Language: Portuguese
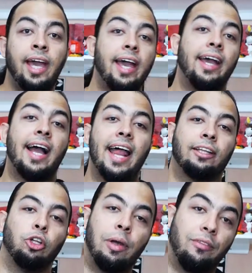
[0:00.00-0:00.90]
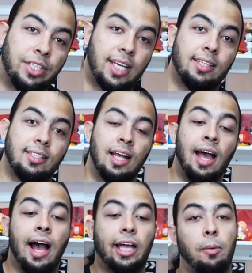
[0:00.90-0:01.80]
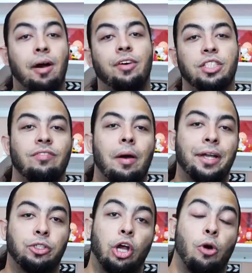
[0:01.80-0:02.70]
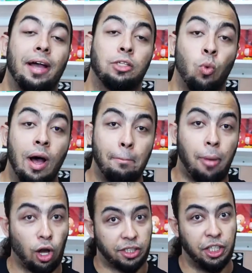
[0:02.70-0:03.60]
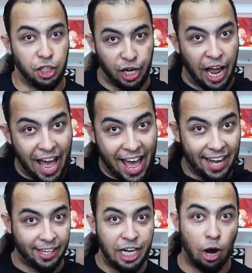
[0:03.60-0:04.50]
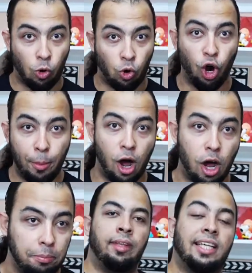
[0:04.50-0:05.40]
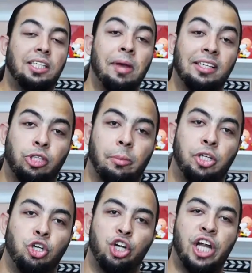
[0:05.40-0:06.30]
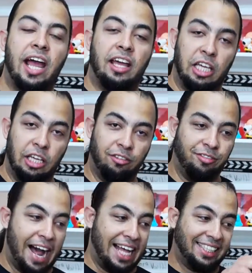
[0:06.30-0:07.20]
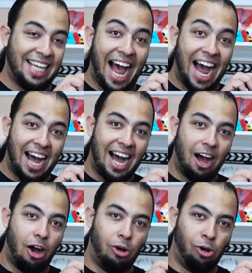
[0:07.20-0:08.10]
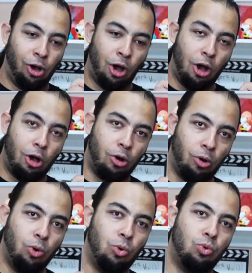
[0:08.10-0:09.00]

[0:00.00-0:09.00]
E aí galera, tudo bem com vocês? Aqui é o Bavoz novamente, estou com mais um unboxing de Nerd ao Cubo. Nesse mesmo tema de hoje é invasão. Uhul!